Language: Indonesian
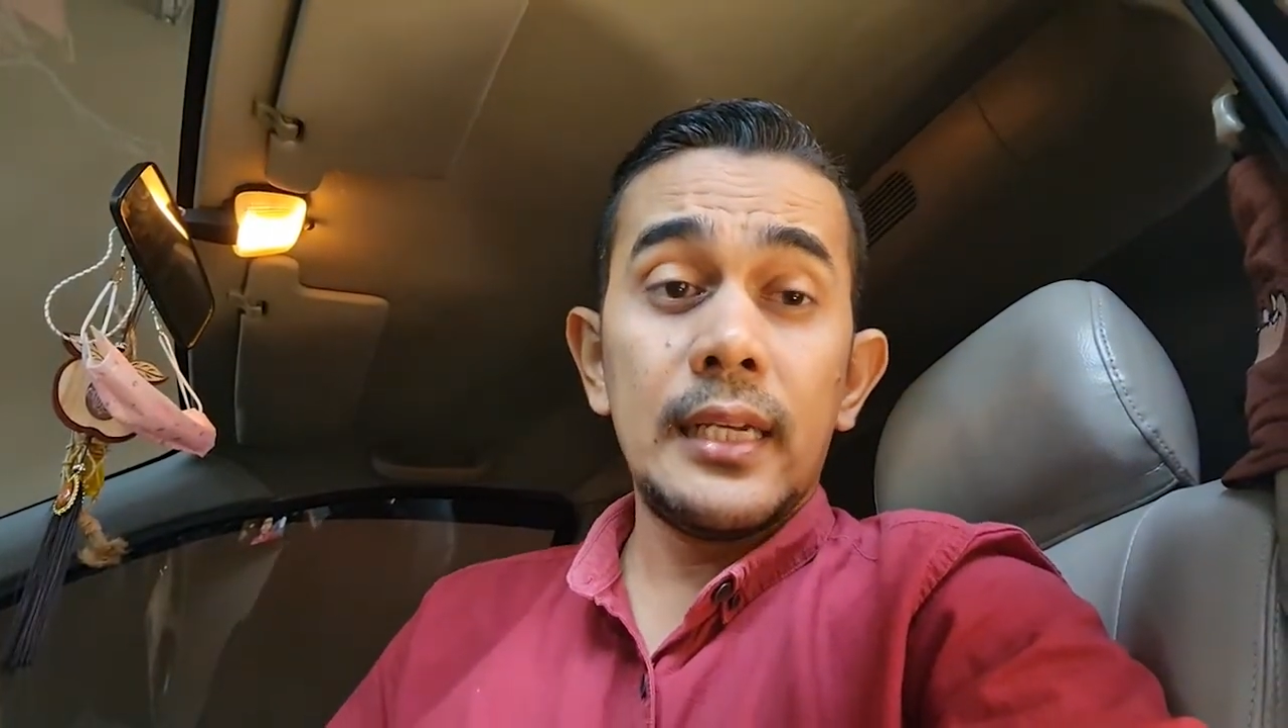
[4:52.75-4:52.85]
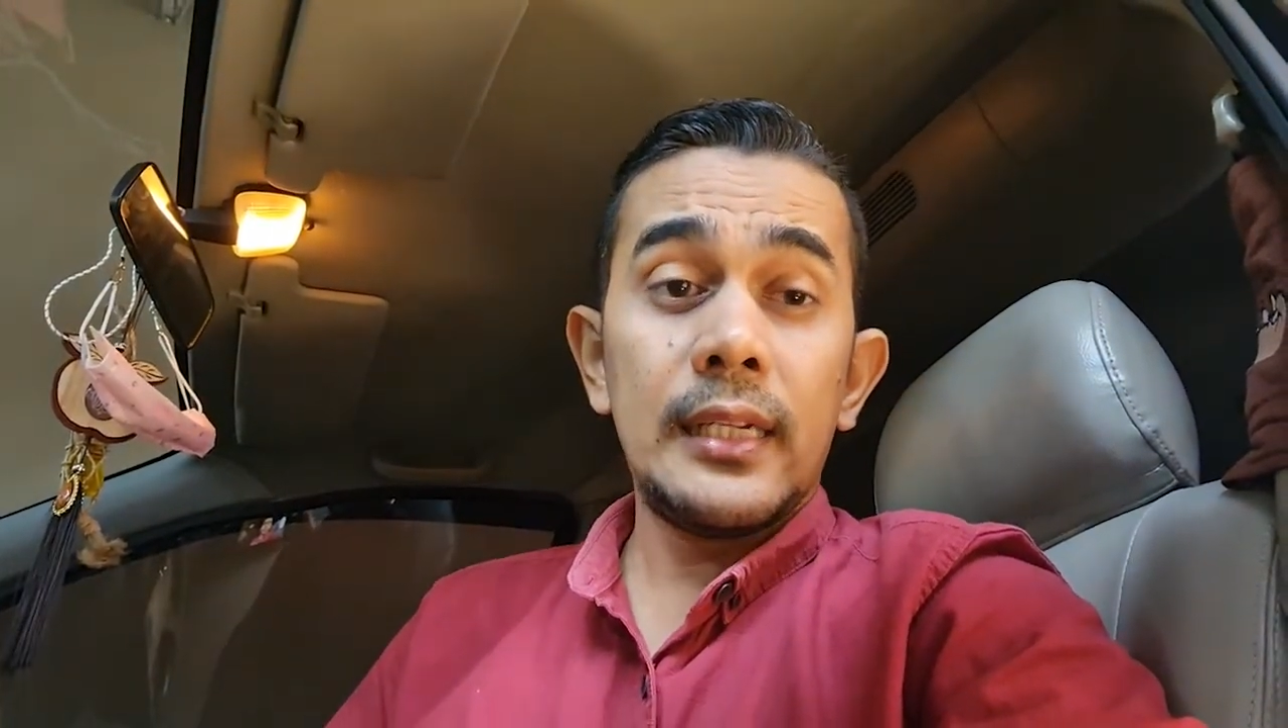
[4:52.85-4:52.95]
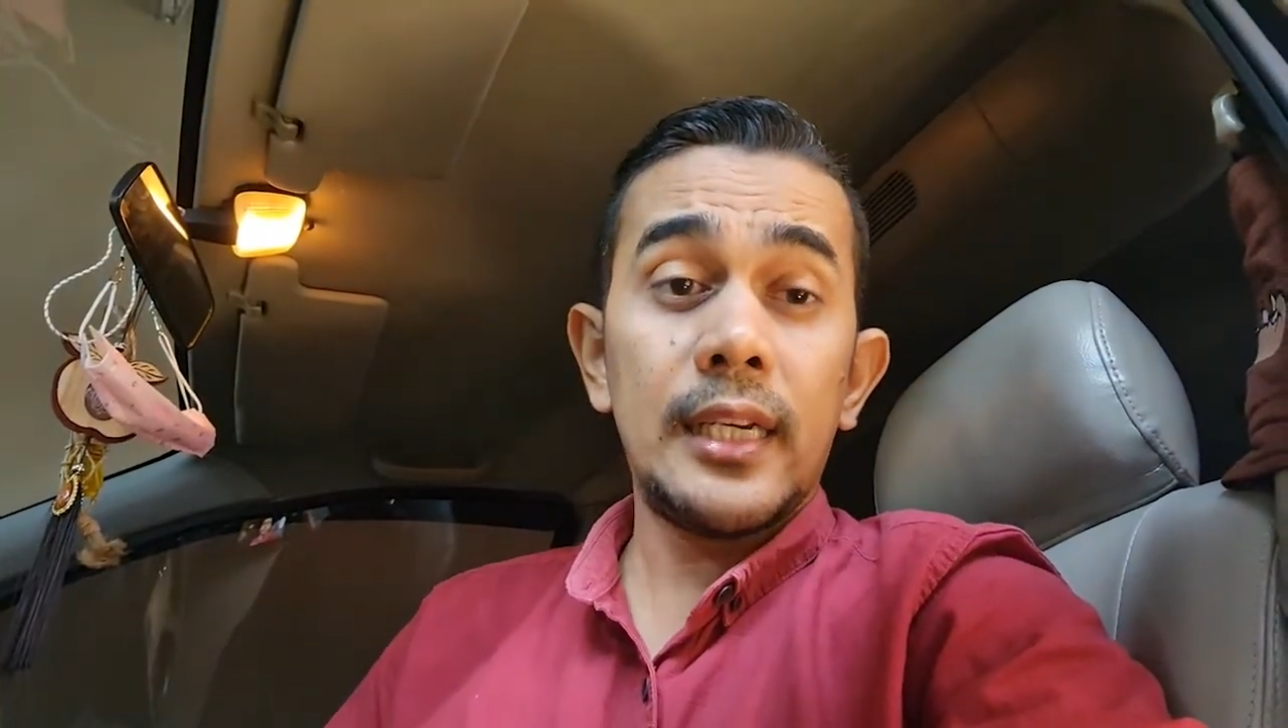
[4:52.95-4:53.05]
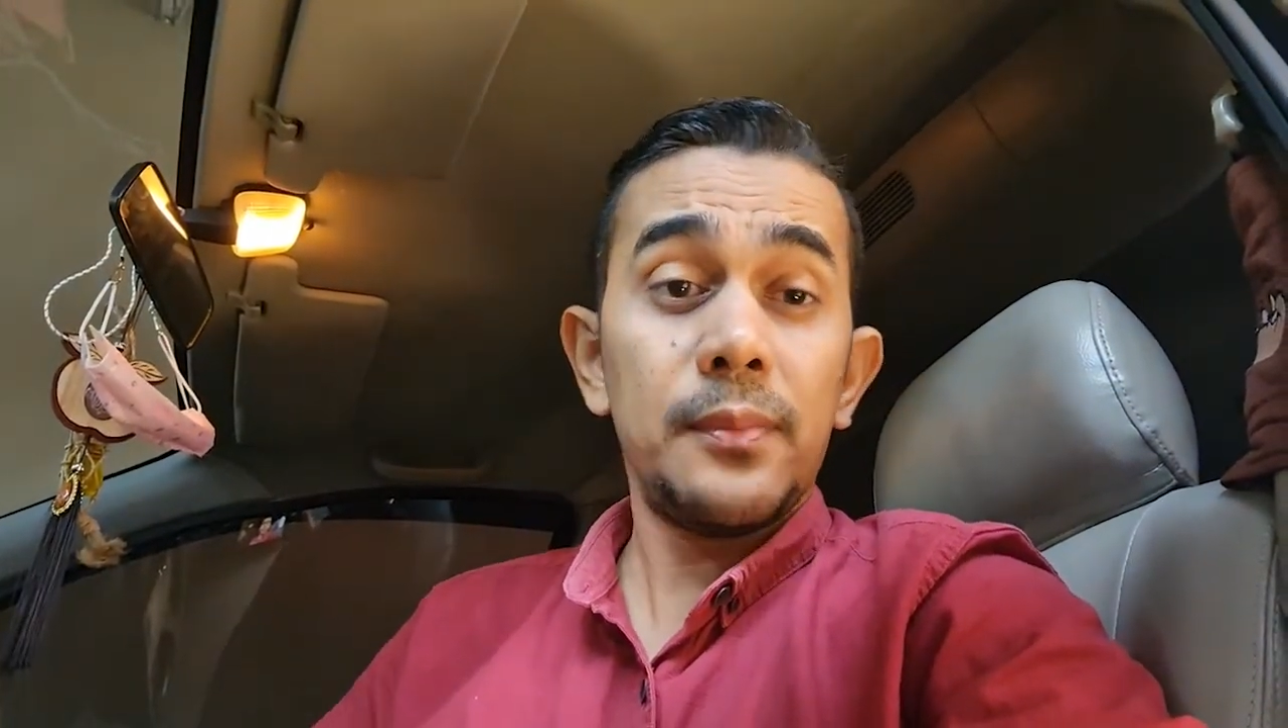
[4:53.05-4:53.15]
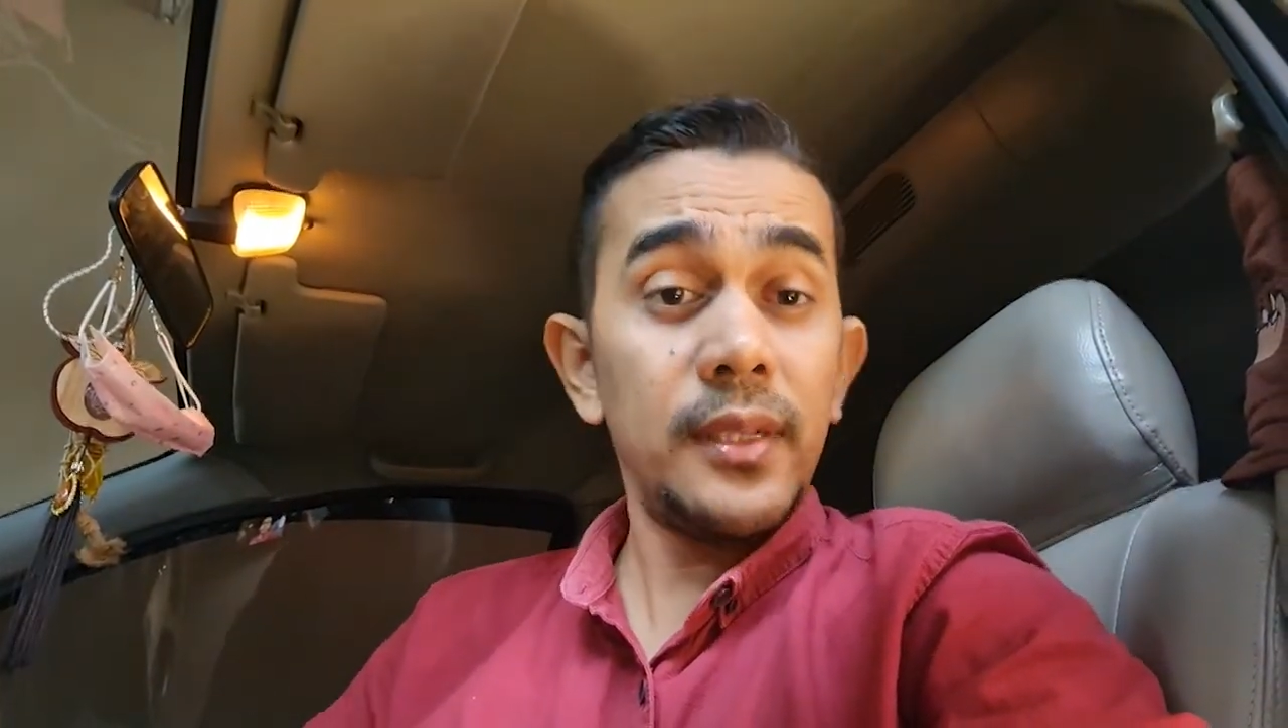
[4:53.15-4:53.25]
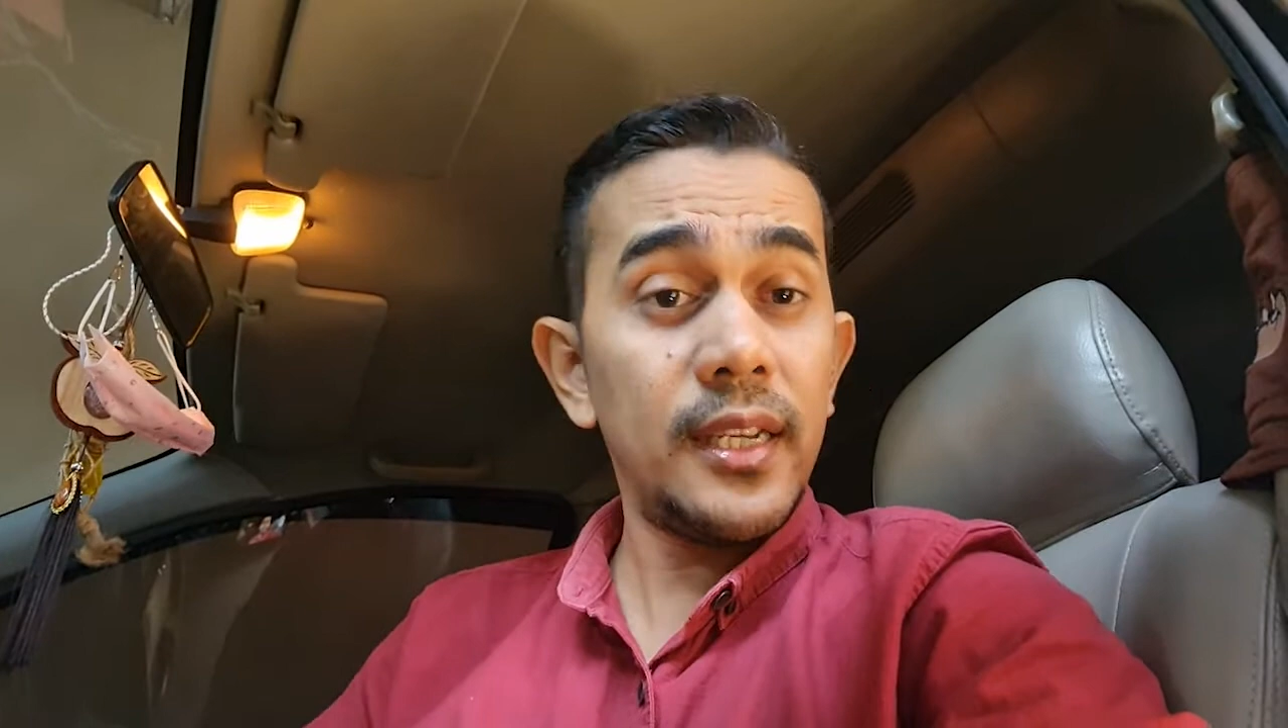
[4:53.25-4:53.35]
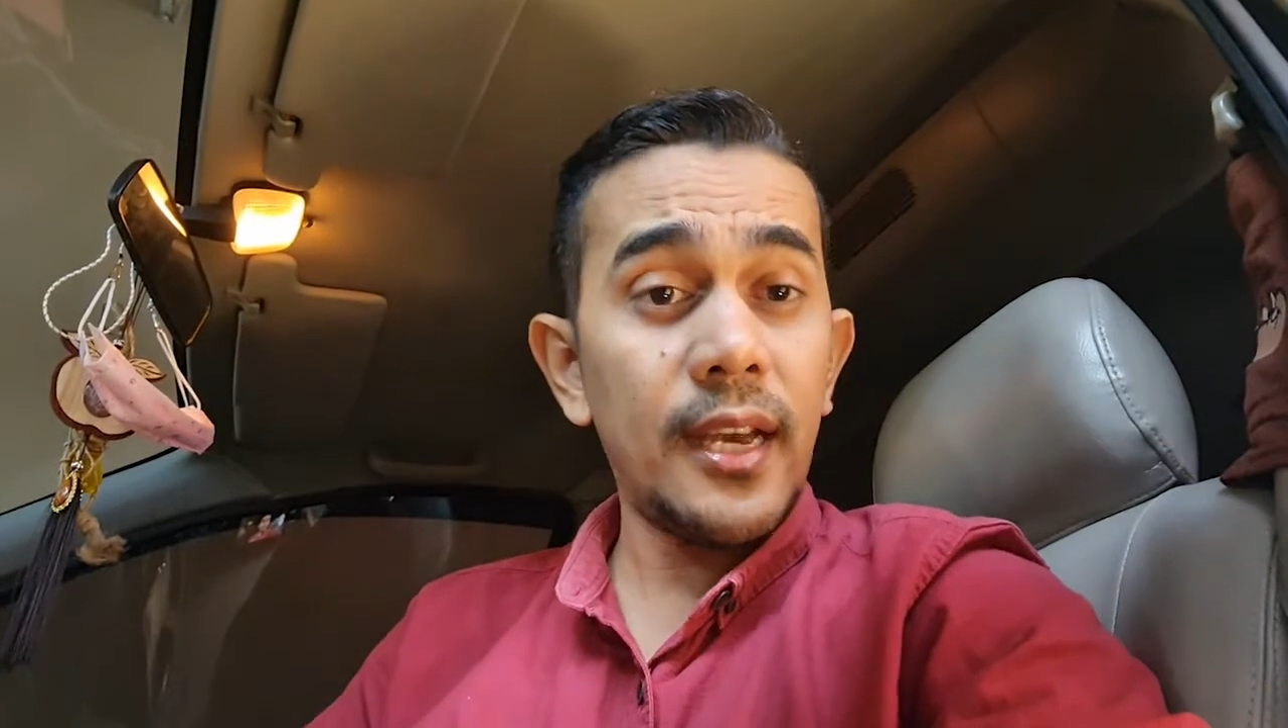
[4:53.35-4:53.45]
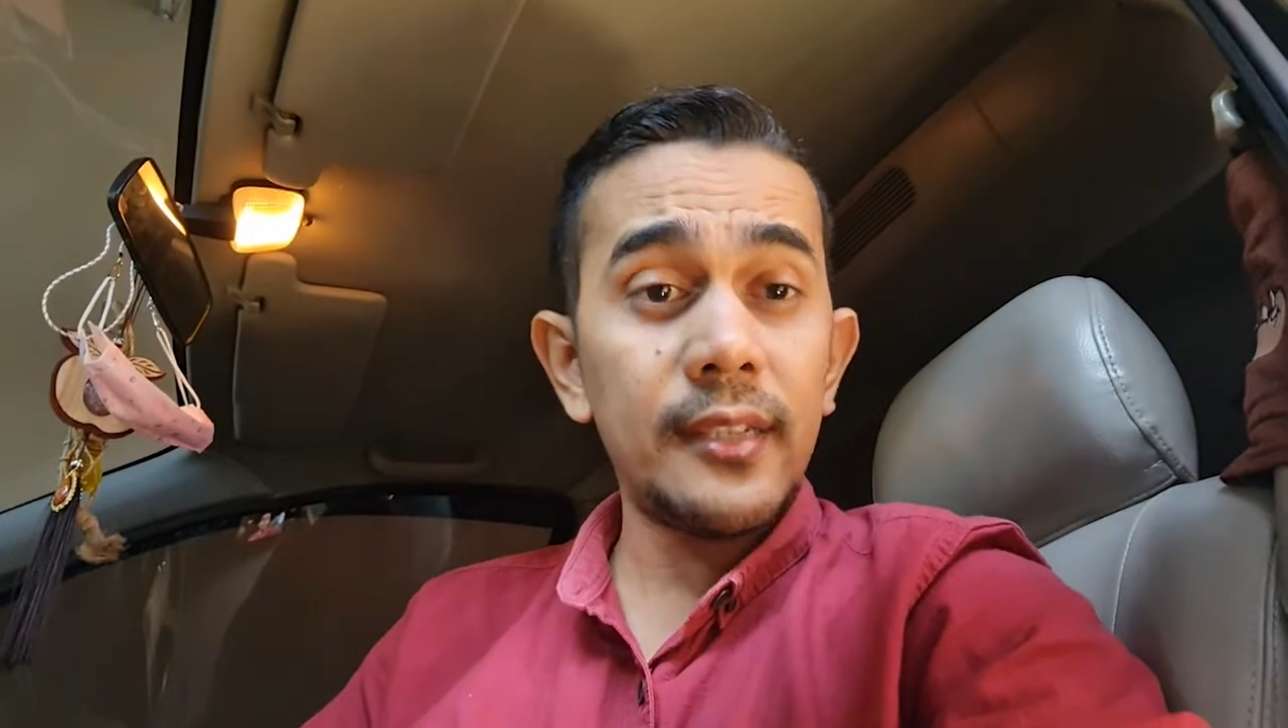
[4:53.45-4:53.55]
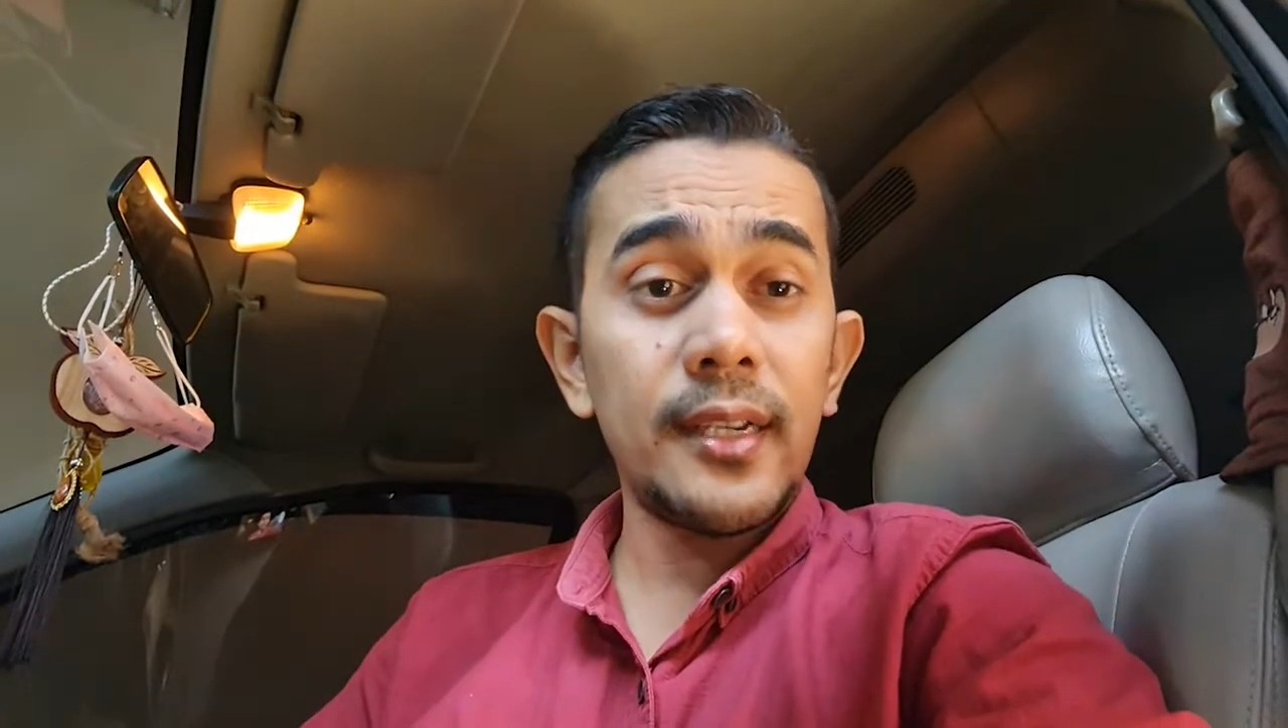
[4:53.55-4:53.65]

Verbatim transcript: Dengan demikian